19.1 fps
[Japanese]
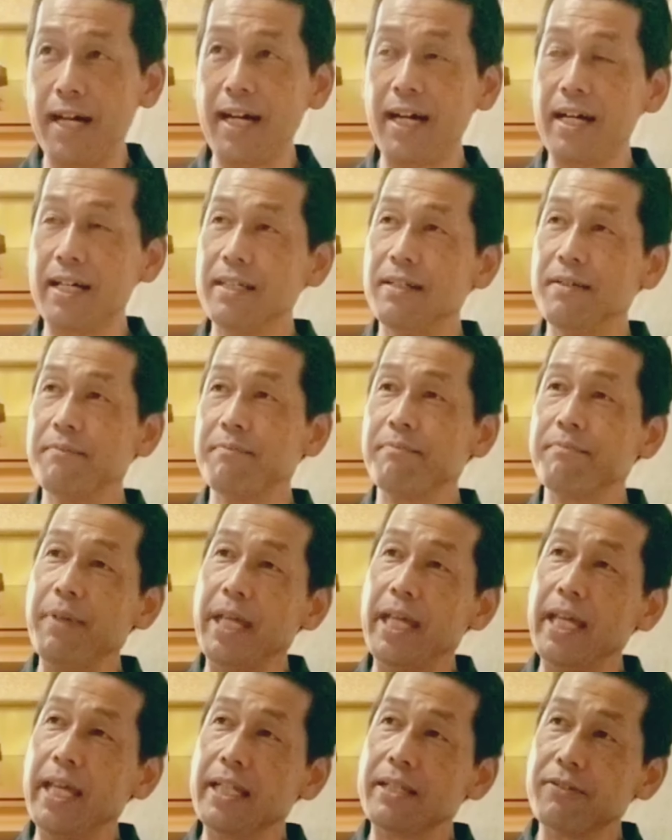は、
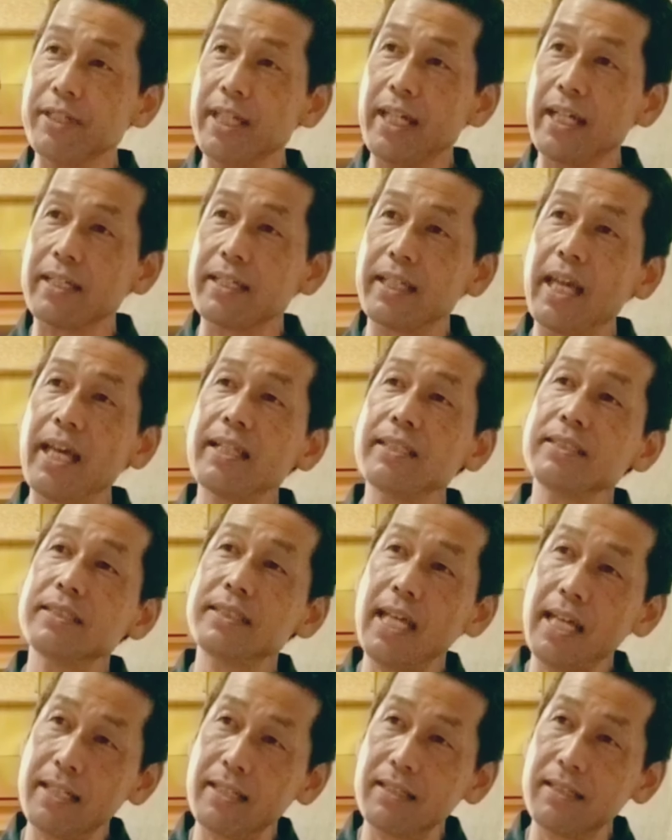健
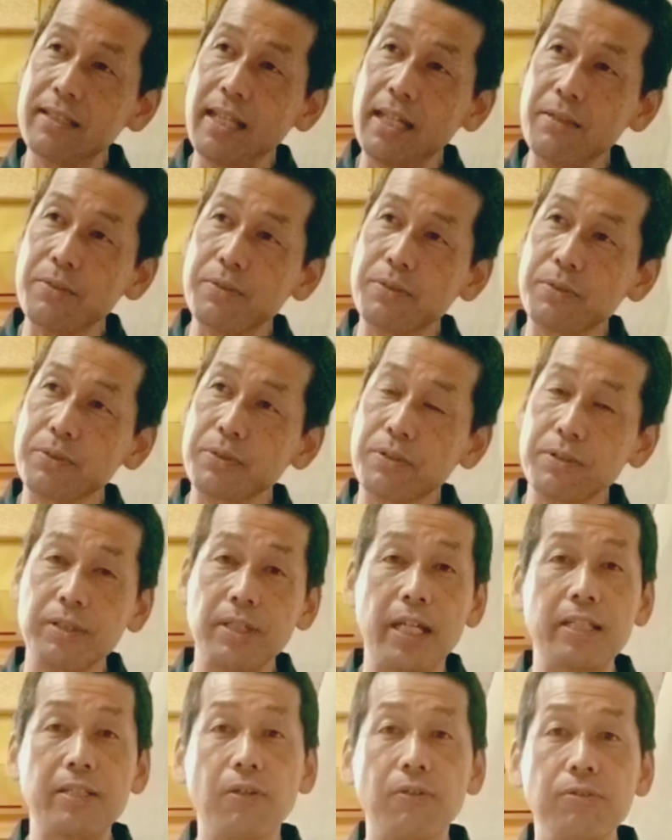全っていうこと。
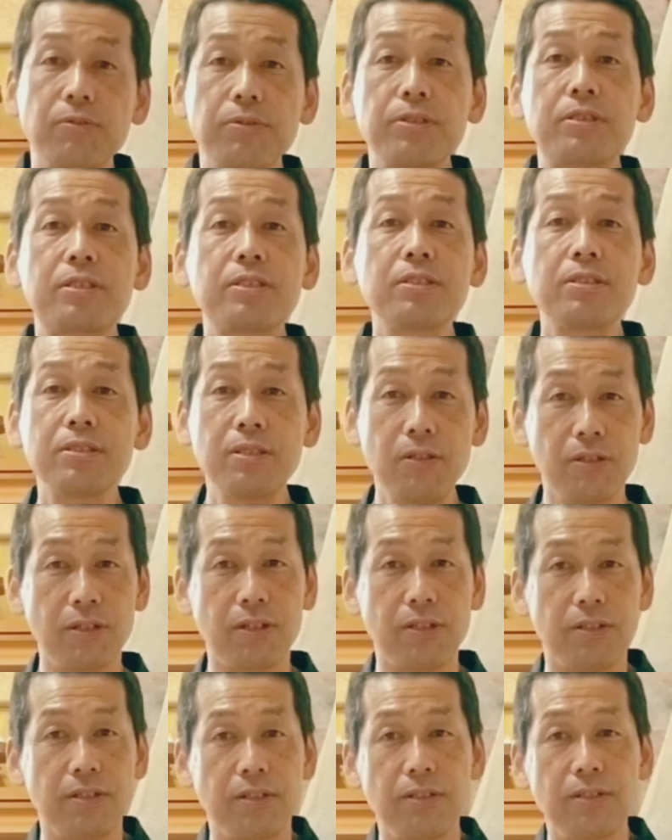普通
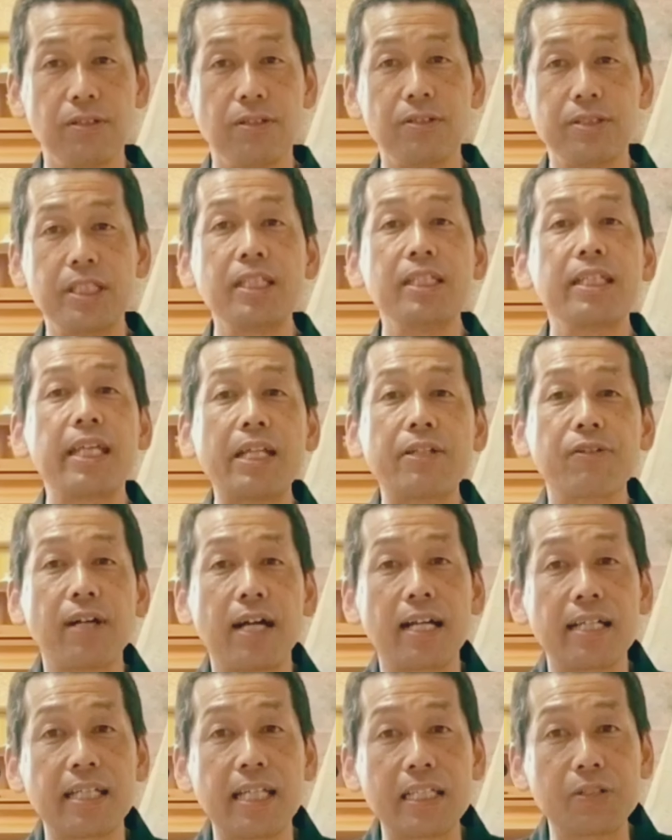の人間の
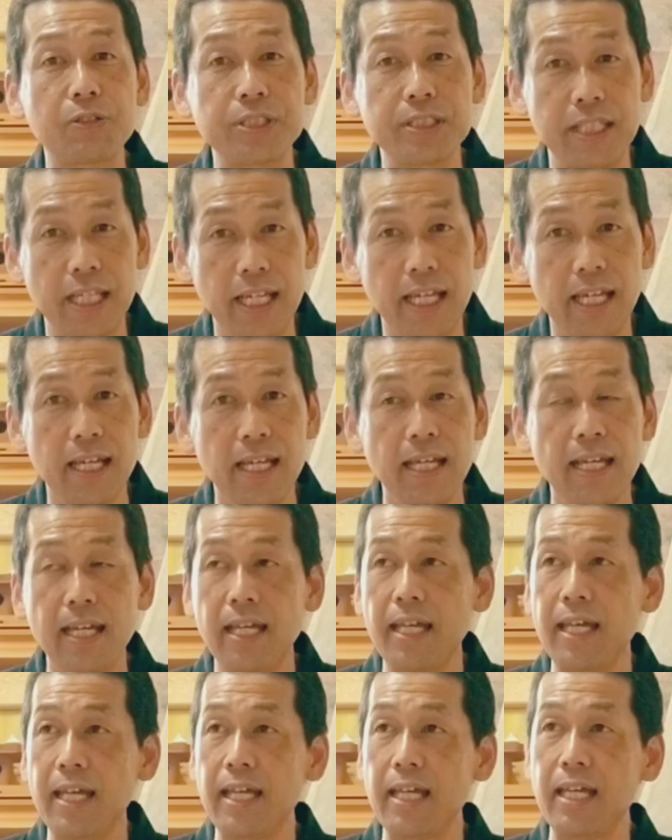体として、
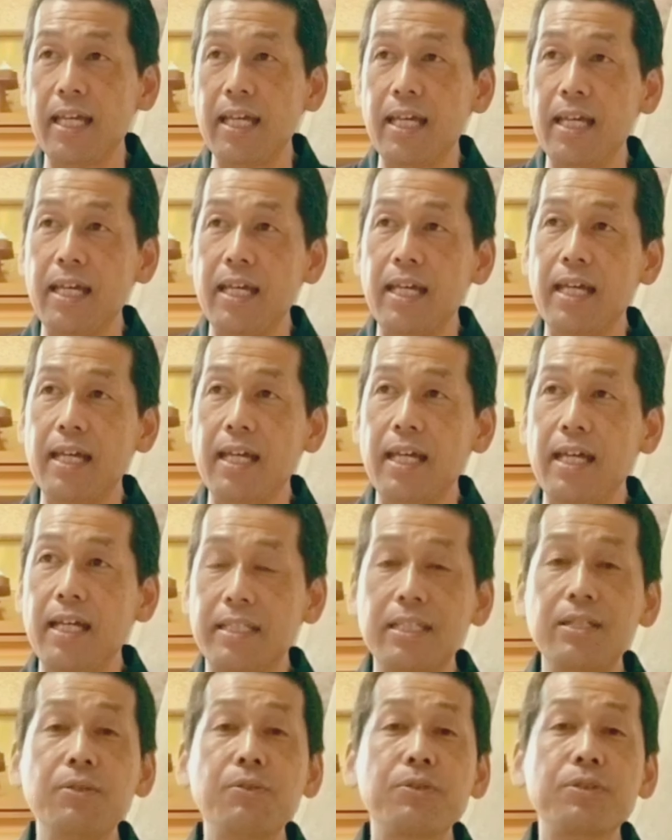
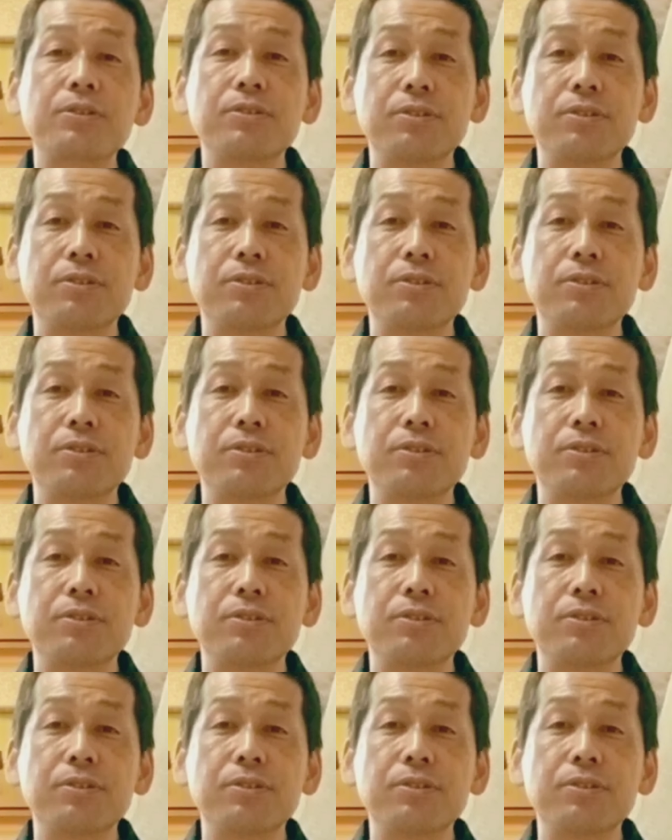機能